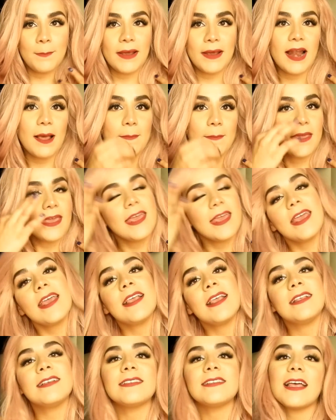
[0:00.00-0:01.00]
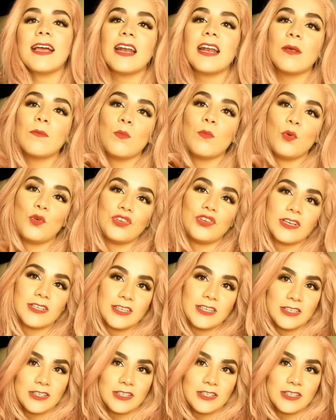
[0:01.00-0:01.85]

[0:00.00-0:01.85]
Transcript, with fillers: para mi Instagram, muchas